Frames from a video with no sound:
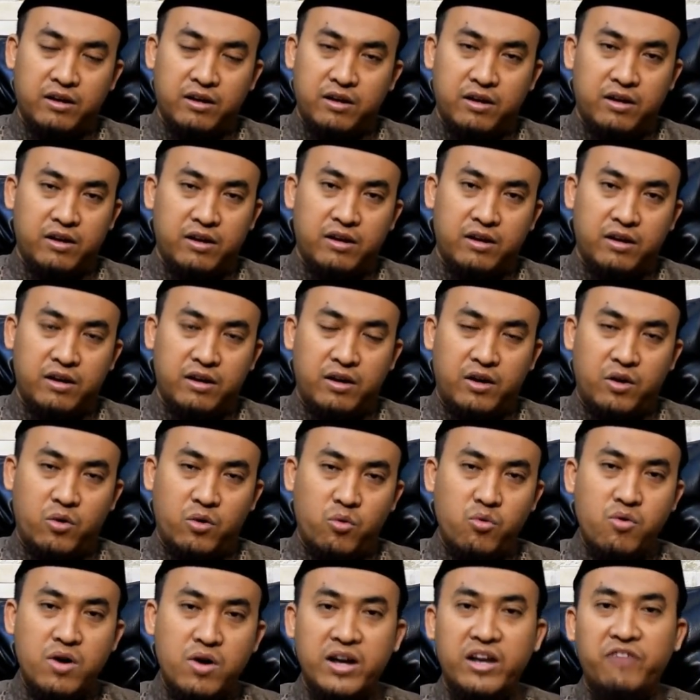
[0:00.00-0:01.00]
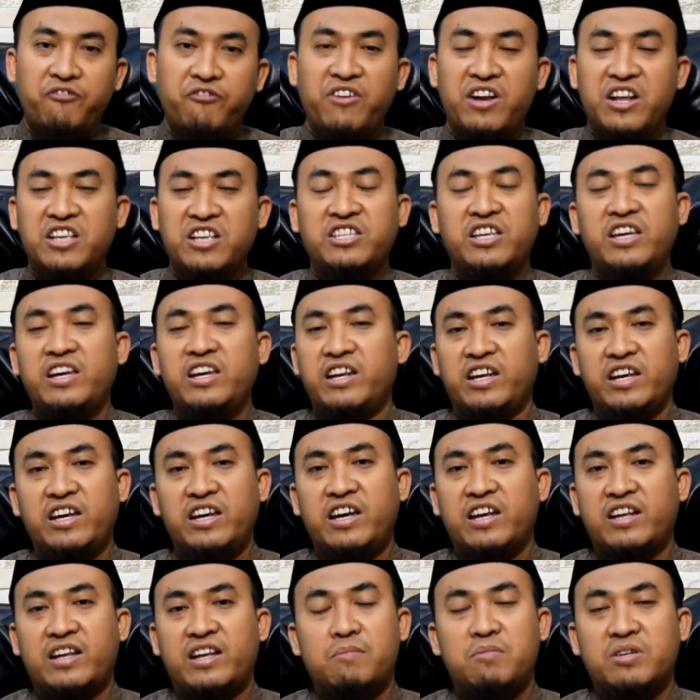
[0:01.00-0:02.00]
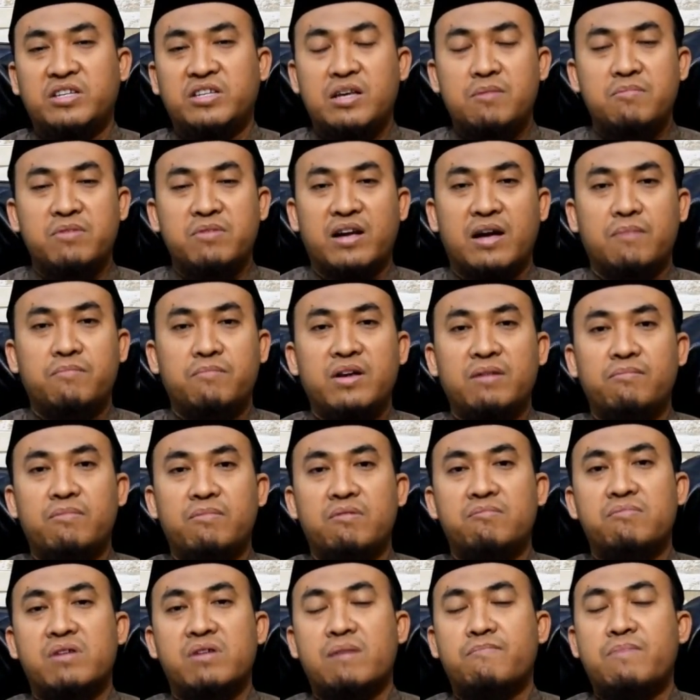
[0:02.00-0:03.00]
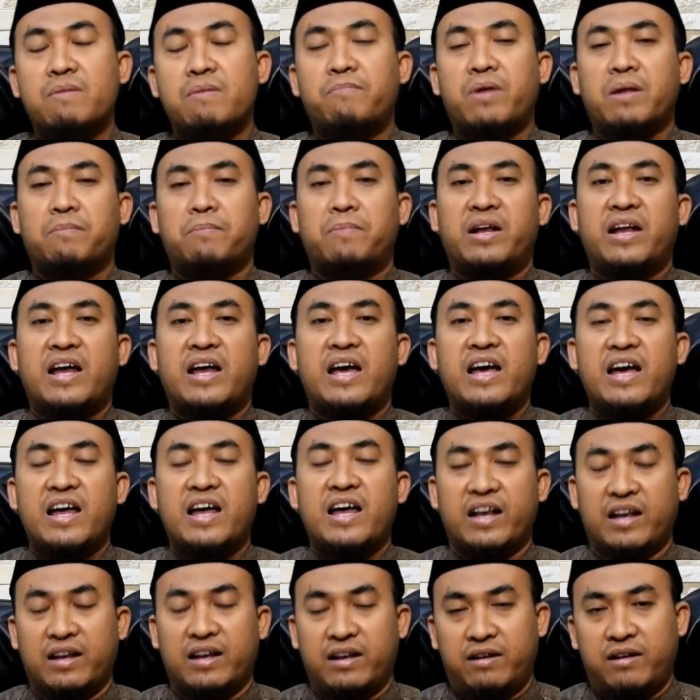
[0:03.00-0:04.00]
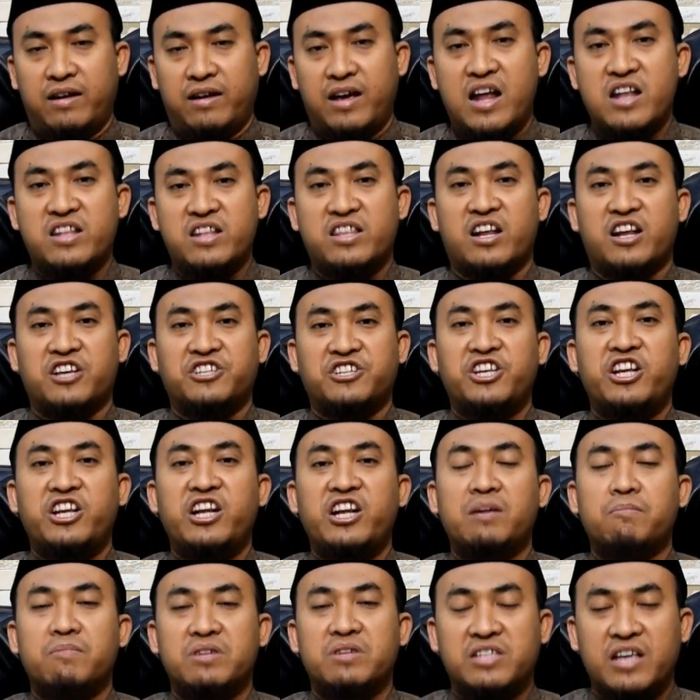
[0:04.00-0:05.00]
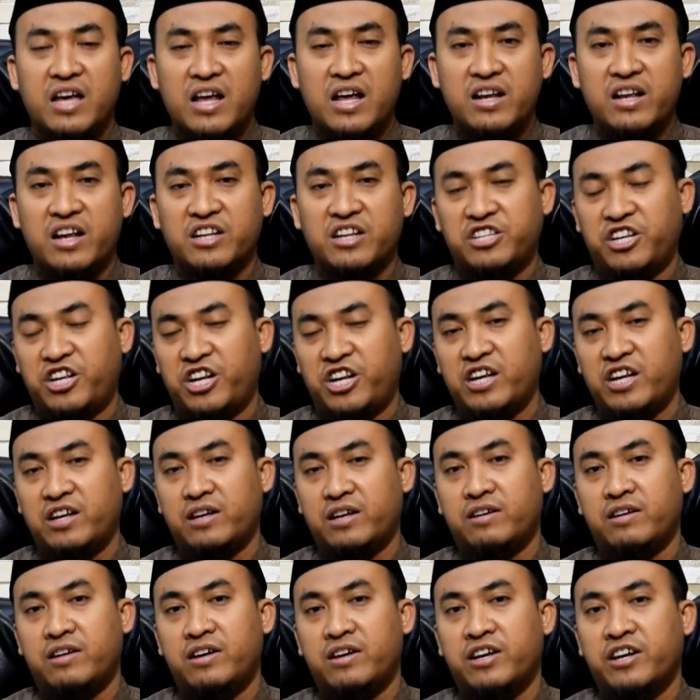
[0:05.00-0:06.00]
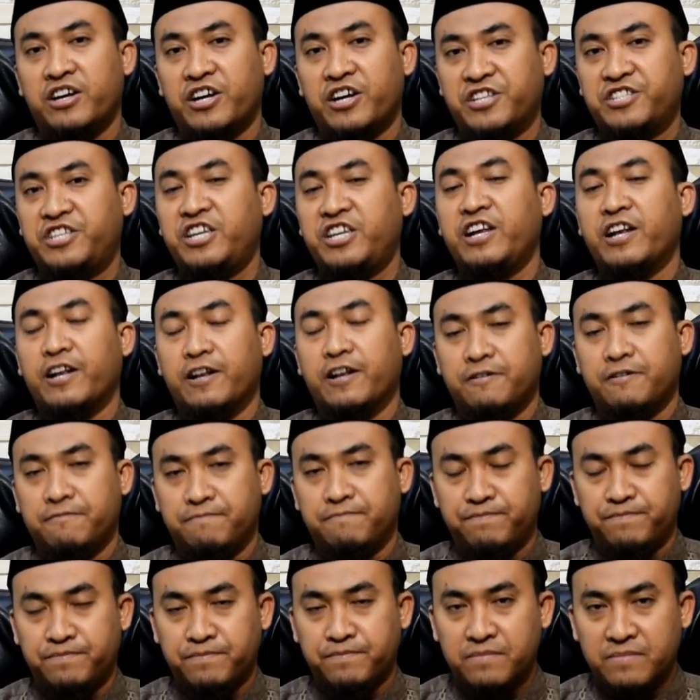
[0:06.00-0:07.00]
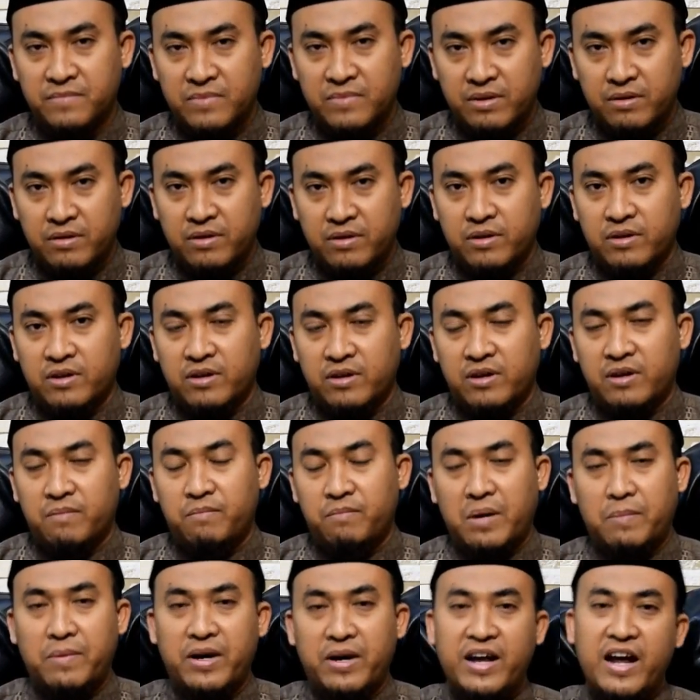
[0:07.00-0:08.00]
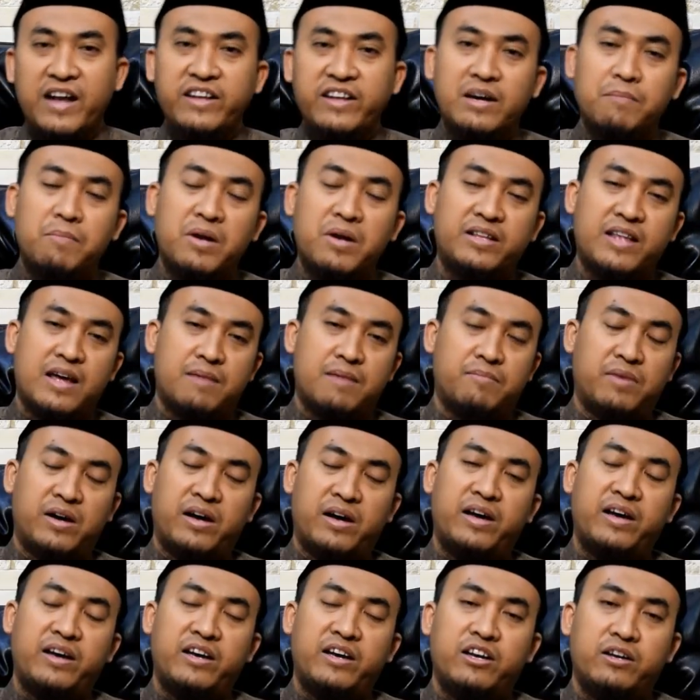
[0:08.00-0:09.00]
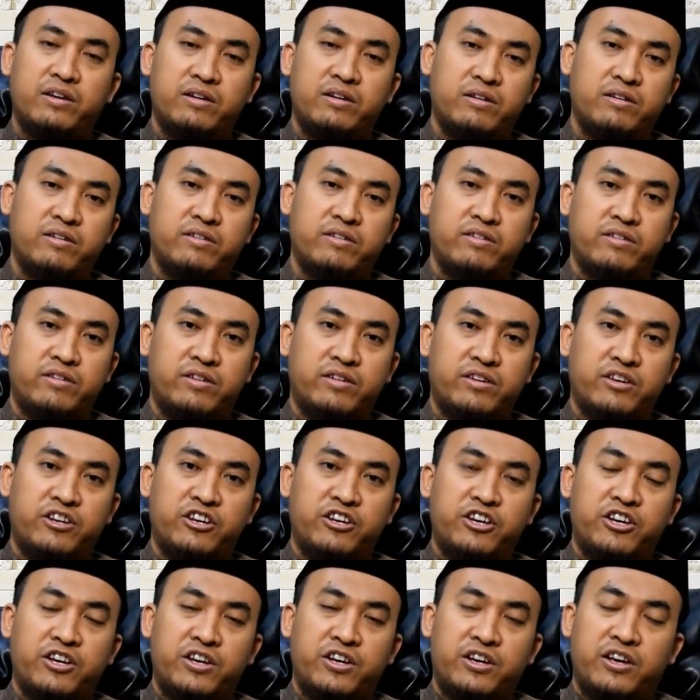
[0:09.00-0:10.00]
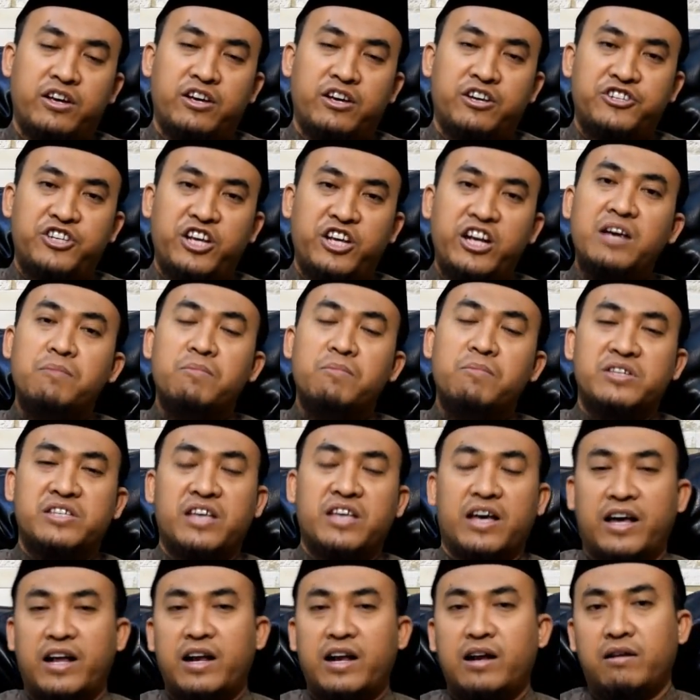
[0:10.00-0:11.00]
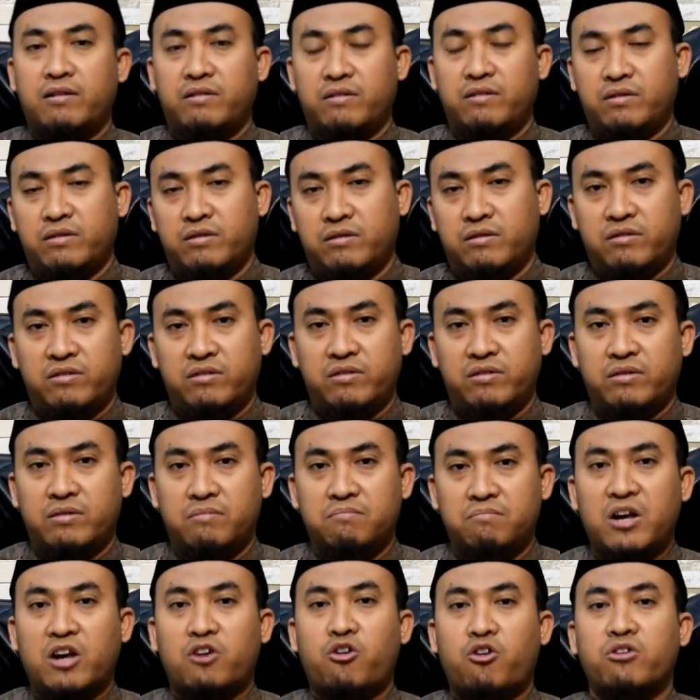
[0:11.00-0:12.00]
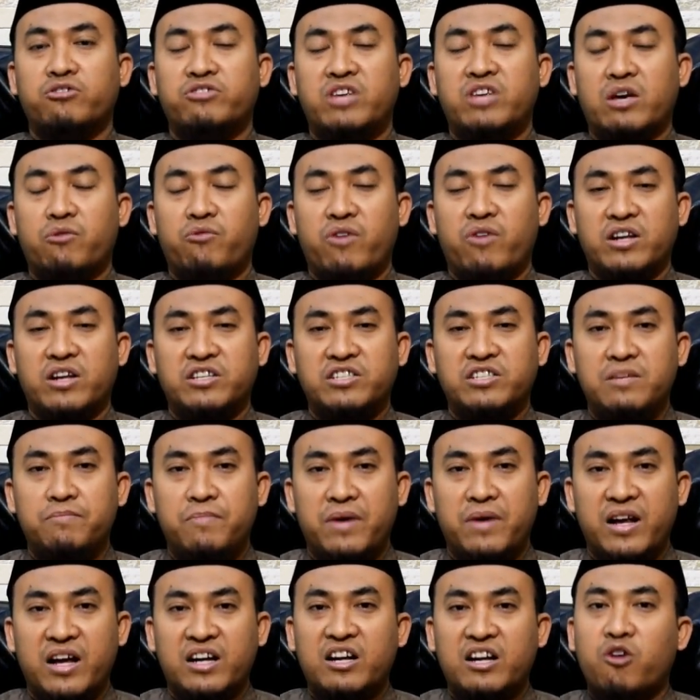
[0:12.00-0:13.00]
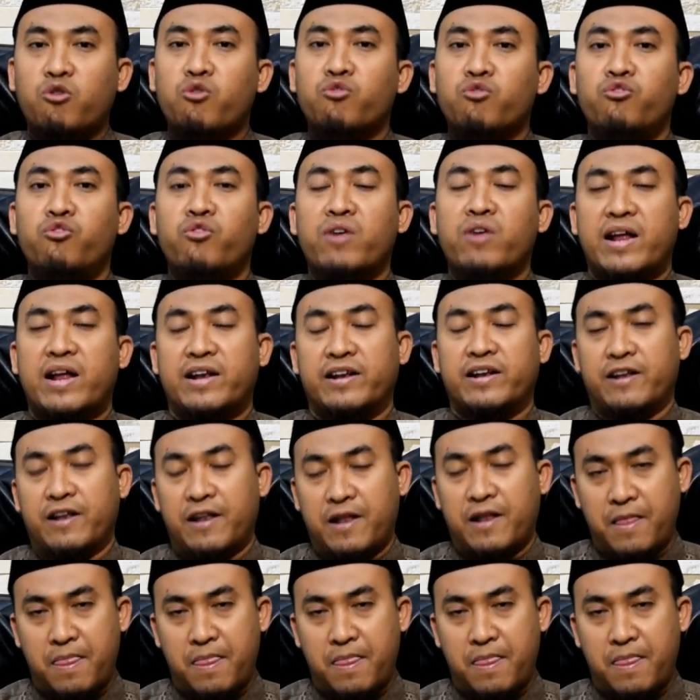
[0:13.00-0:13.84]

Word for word: e, dua definisi ini kita bisa mengambil beberapa perbedaan antara syirik besar dan syirik kecil. Perbedaan yang pertama, syirik besar berkonsekuensi pada kekufuran